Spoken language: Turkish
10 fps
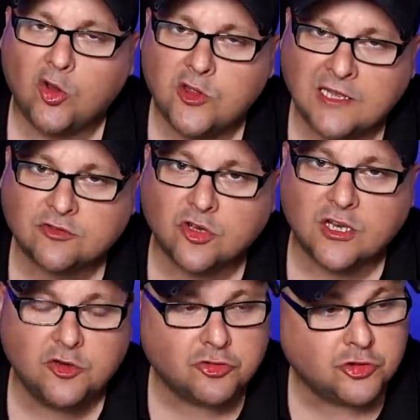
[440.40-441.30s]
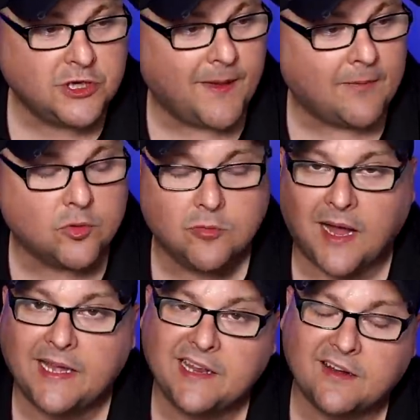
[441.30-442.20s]
Ondan sonra diyorsun ki ben bunu
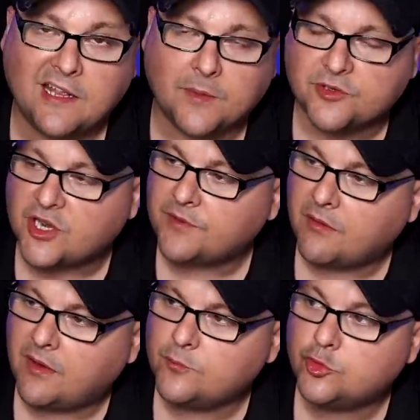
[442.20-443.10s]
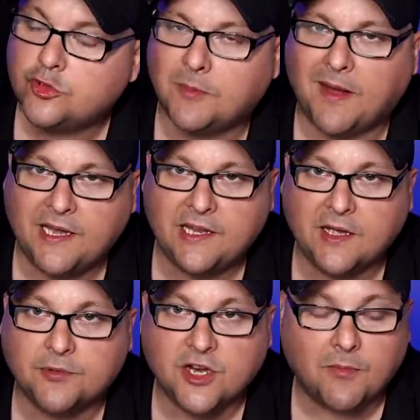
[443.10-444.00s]
mining rig yapacağım. Tamam mı? Üstüne mining
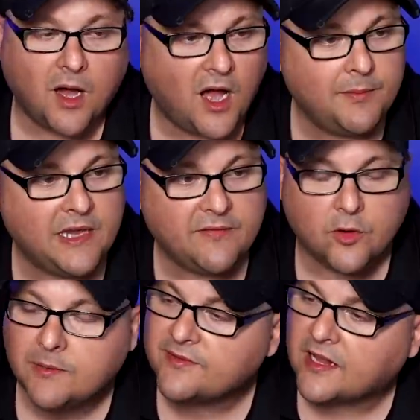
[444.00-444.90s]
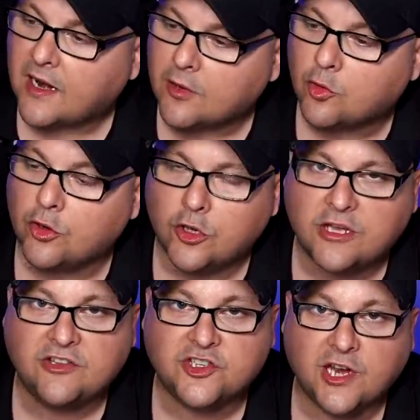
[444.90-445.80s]
yapacağım. Abi yeri böyle bir zararlı koyuyor
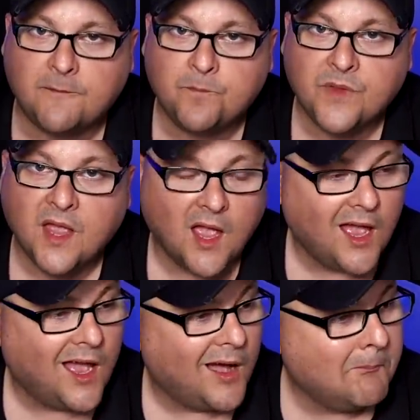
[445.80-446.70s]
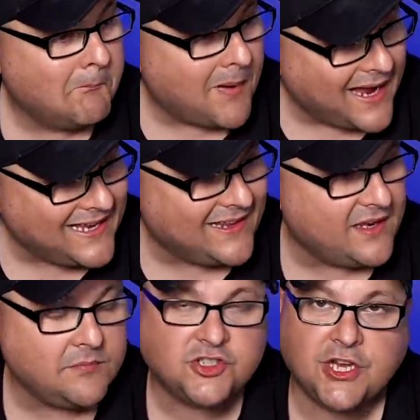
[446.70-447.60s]
ki içine. Mine
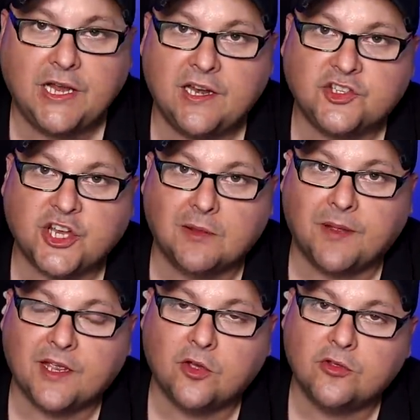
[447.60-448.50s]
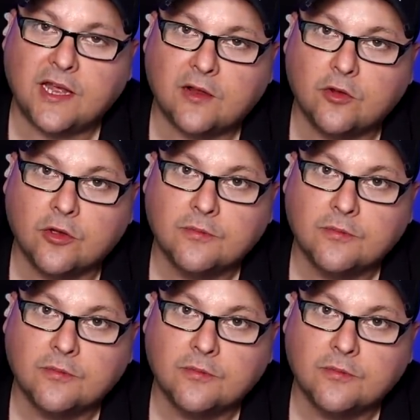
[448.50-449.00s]
edilmiş şeyleri çal bana gönder diyor.